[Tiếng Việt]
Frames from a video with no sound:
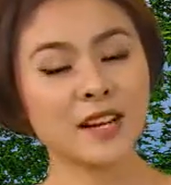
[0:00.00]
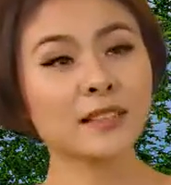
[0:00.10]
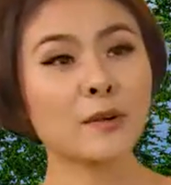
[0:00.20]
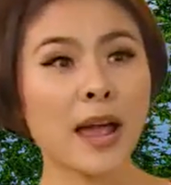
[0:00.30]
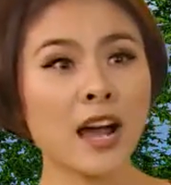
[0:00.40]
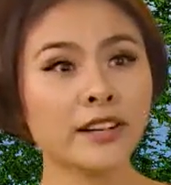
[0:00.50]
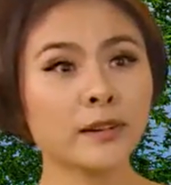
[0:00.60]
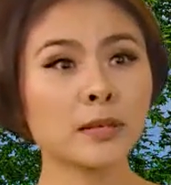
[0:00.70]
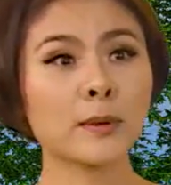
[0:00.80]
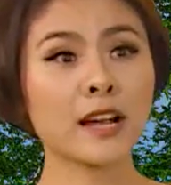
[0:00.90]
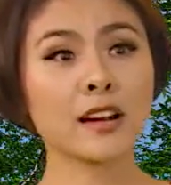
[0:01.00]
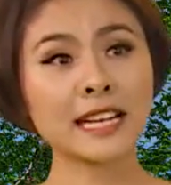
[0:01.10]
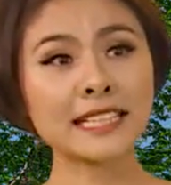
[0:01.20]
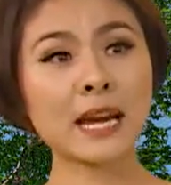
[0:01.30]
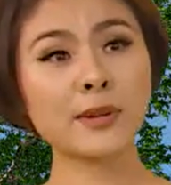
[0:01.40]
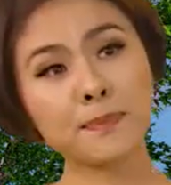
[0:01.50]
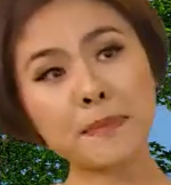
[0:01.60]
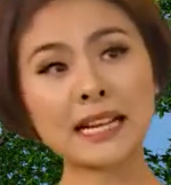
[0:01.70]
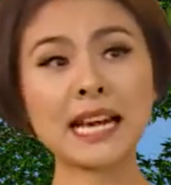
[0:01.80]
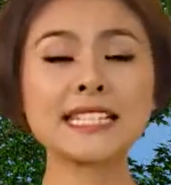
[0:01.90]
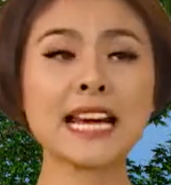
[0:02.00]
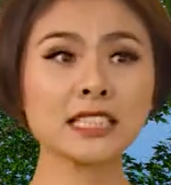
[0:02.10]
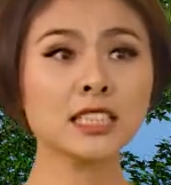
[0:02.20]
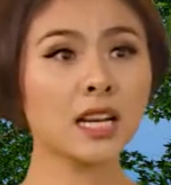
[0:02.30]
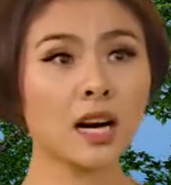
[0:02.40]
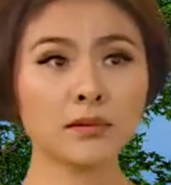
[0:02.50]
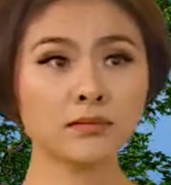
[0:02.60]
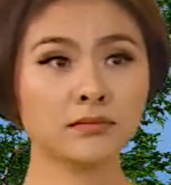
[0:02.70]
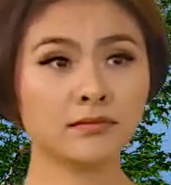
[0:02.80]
Đất tôi khỏe ơi, đất tôi khỏe có cách nào giúp bạn cải trắng được không?